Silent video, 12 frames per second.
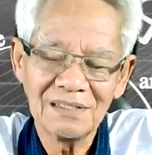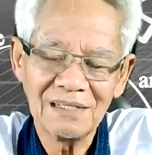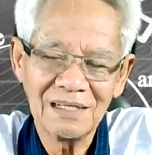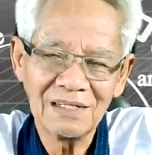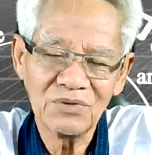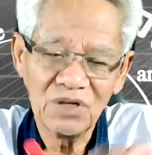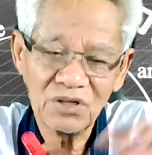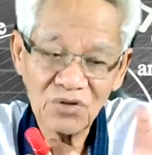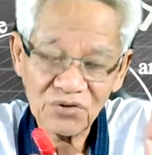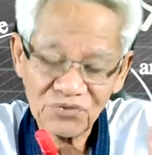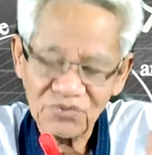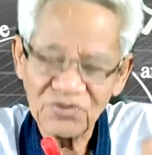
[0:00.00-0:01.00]
นะอยู่ใน
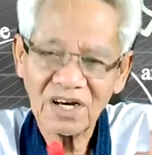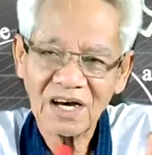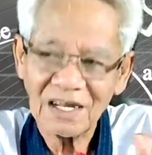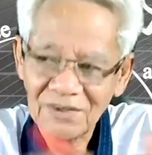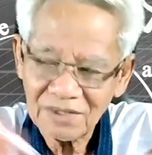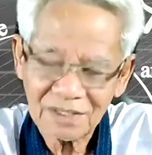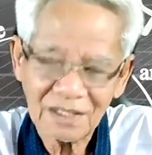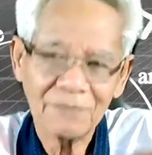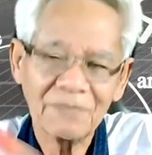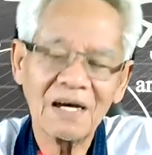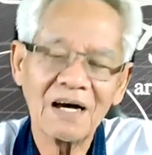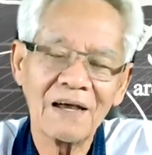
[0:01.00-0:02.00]
ท่อสุญญากาศท่านจะ
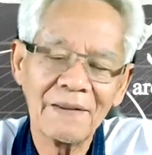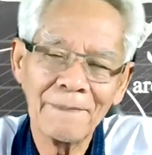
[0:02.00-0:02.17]
ทำได้